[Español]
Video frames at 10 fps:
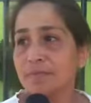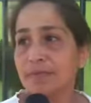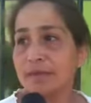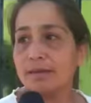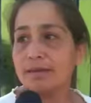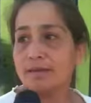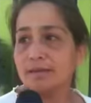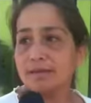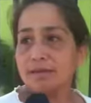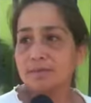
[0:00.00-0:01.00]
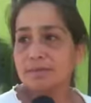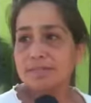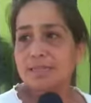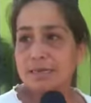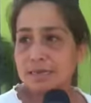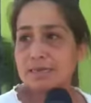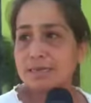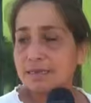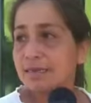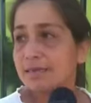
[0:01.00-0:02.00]
Está muy conmocionado señora. Sí,
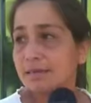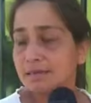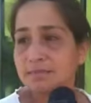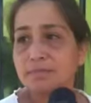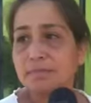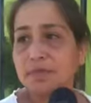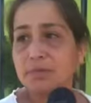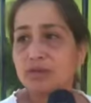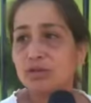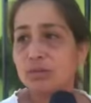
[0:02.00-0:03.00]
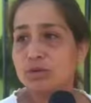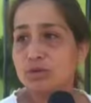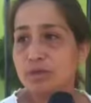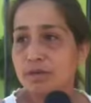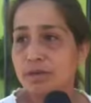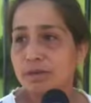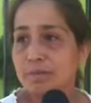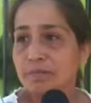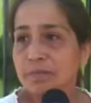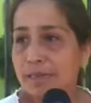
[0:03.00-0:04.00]
sí. Me, impactó mucho. Me da
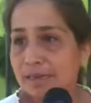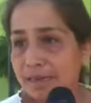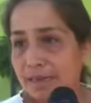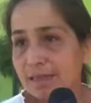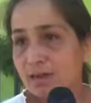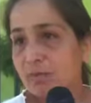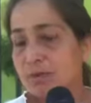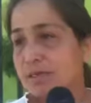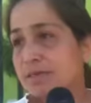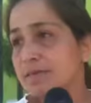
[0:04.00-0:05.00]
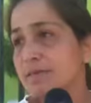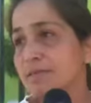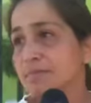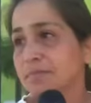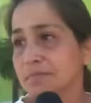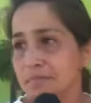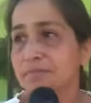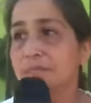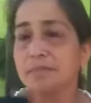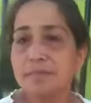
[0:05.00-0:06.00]
su nombre, por favor. Nereida López. Gracias.
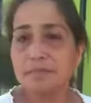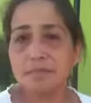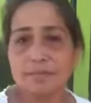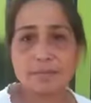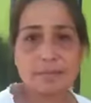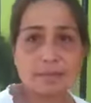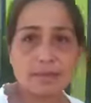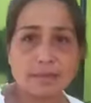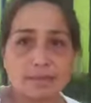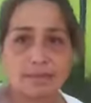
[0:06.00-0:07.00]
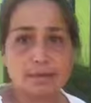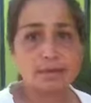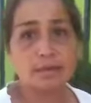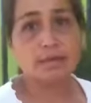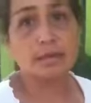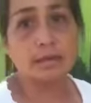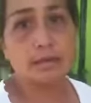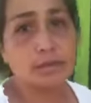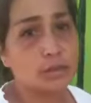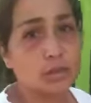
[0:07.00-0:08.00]
Señora Nereida, ¿no es la primera vez que hay un atropello hasta acá?
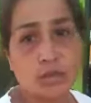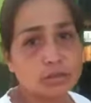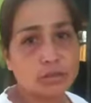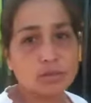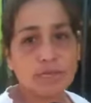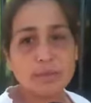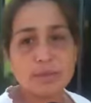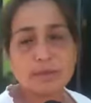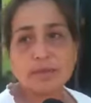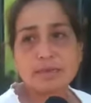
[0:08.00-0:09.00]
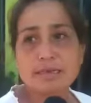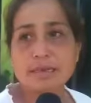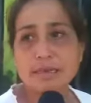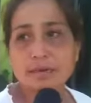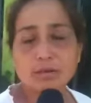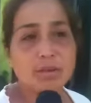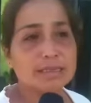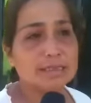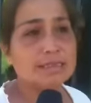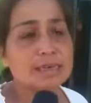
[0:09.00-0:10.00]
No, no, no es la primera vez, sí, es como
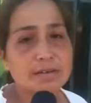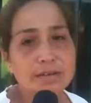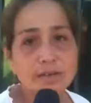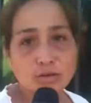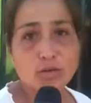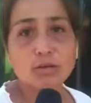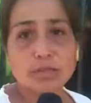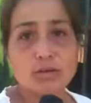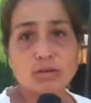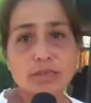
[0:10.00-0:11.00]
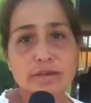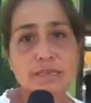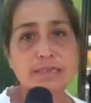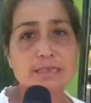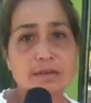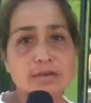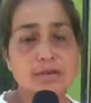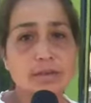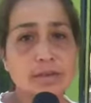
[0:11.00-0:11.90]
la tercera vez que yo tengo contabilizado.